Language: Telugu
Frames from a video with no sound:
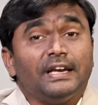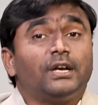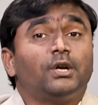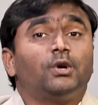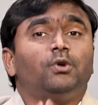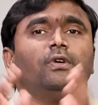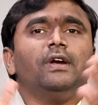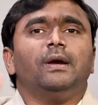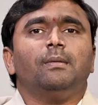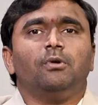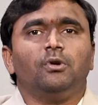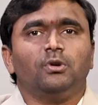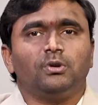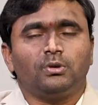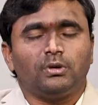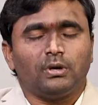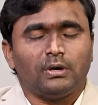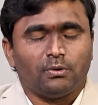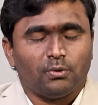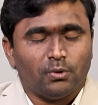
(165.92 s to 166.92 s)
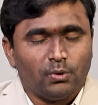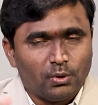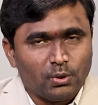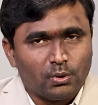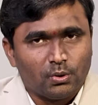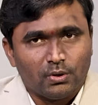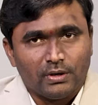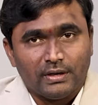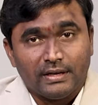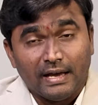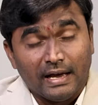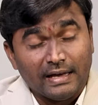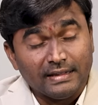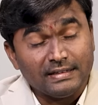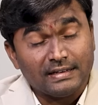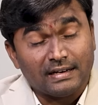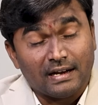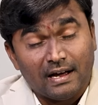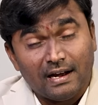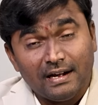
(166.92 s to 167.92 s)
ఎక్కువ అమౌంట్ కోరుకొని
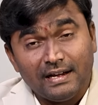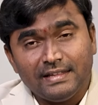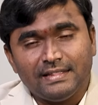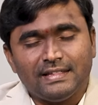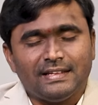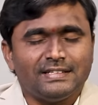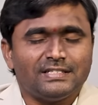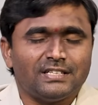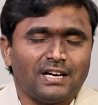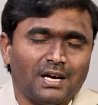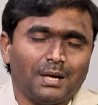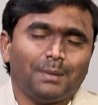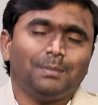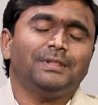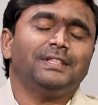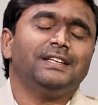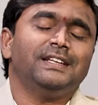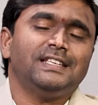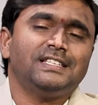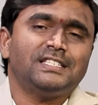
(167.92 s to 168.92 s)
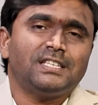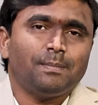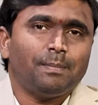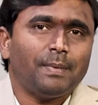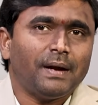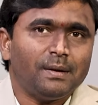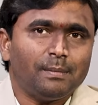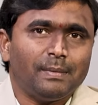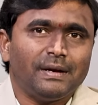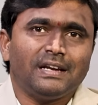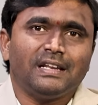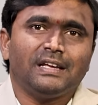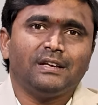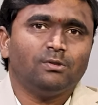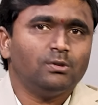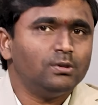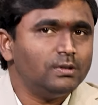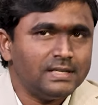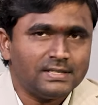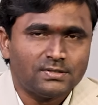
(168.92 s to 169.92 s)
అది రాలేదని చాలామంది డిసప్పాయింట్మెంట్
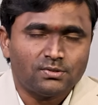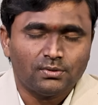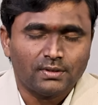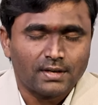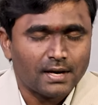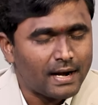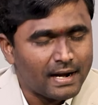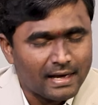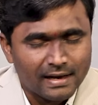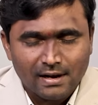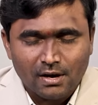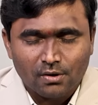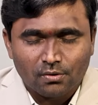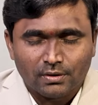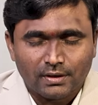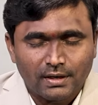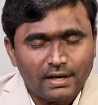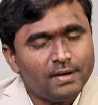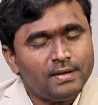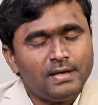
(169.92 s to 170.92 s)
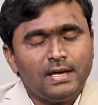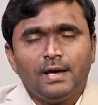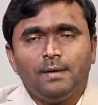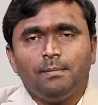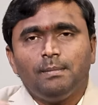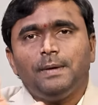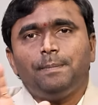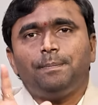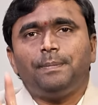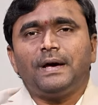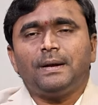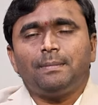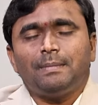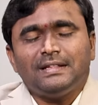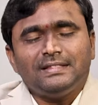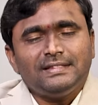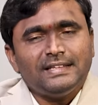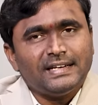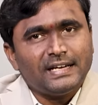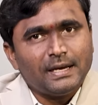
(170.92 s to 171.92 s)
వదిలేస్తుంటారు అలా కాకుండా మీ పర్
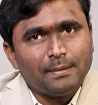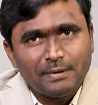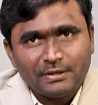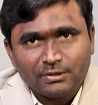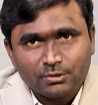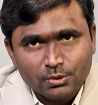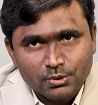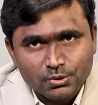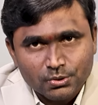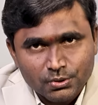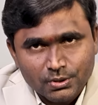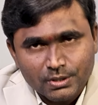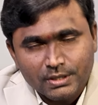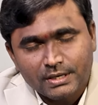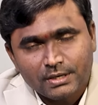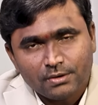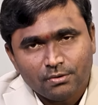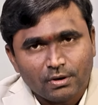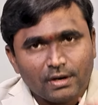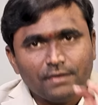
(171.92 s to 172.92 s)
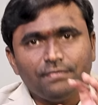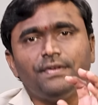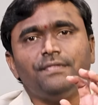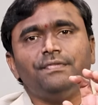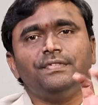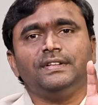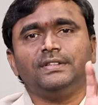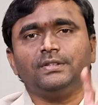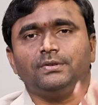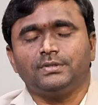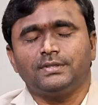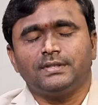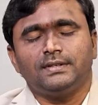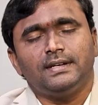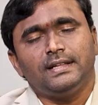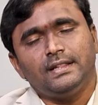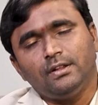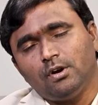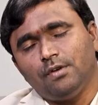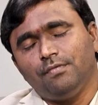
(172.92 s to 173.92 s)
మంత్ ఇన్కమ్ ఎంత వస్తుంది ఒక ఫిఫ్టీ థౌసండ్
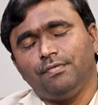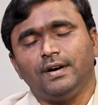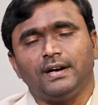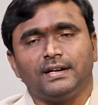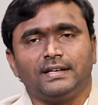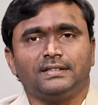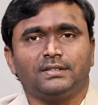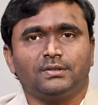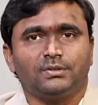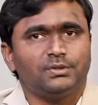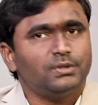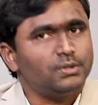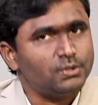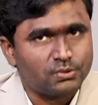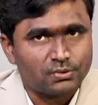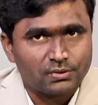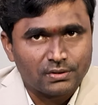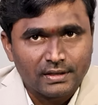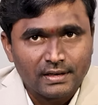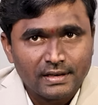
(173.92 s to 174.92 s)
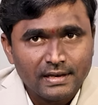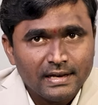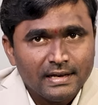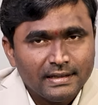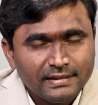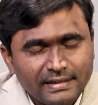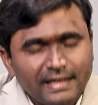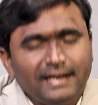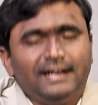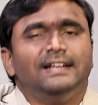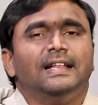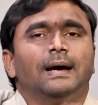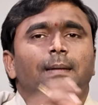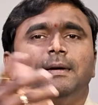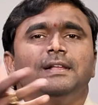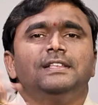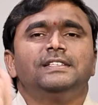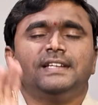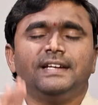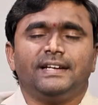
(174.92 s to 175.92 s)
లేదా ఒక ఫార్టీ థౌసండ్ వస్తుంది దాన్ని
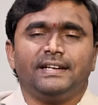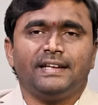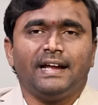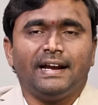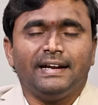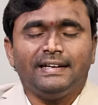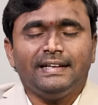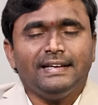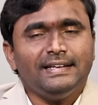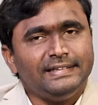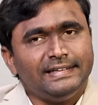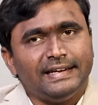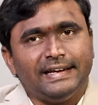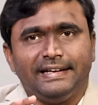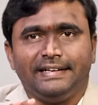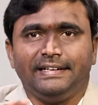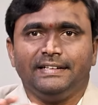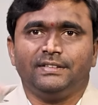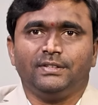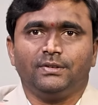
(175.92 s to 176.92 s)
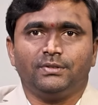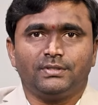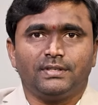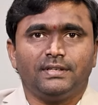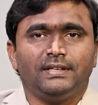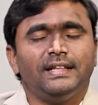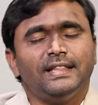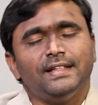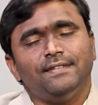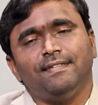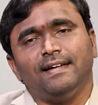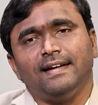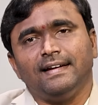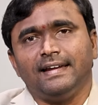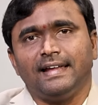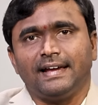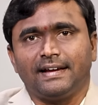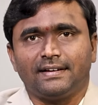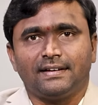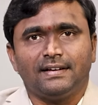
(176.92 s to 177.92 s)
డబల్ చేయండి అంటే ఎయిటీ థౌసండ్ లేదా
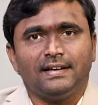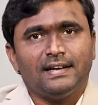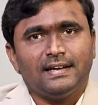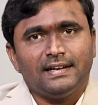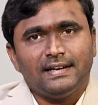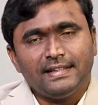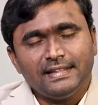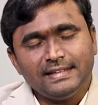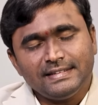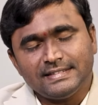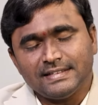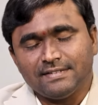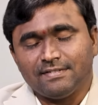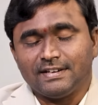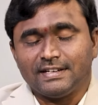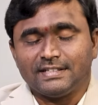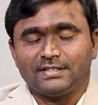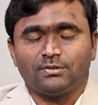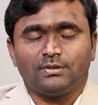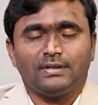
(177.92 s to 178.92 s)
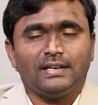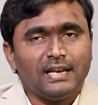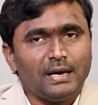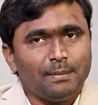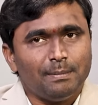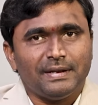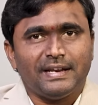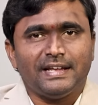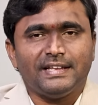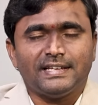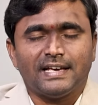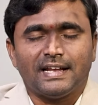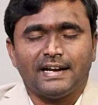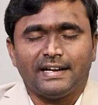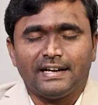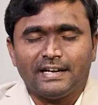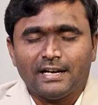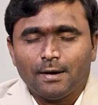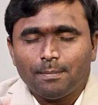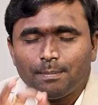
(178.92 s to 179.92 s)
వన్ ల్యాక్ లేదా సెవెంటీ థౌసండ్ ఇలా మీరు ఏం
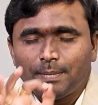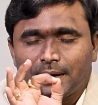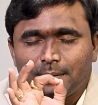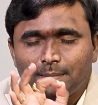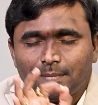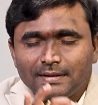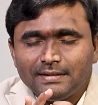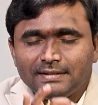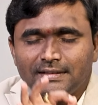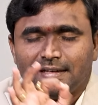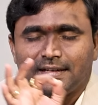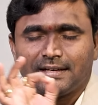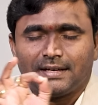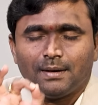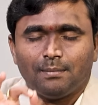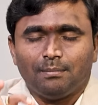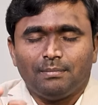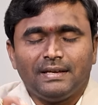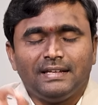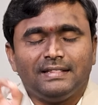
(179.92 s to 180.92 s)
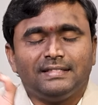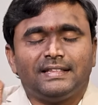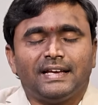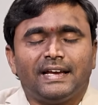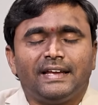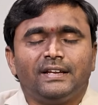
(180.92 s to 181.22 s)
చేయాలంటే నా పర్ మంత్ ఇన్కమ్ ఇంత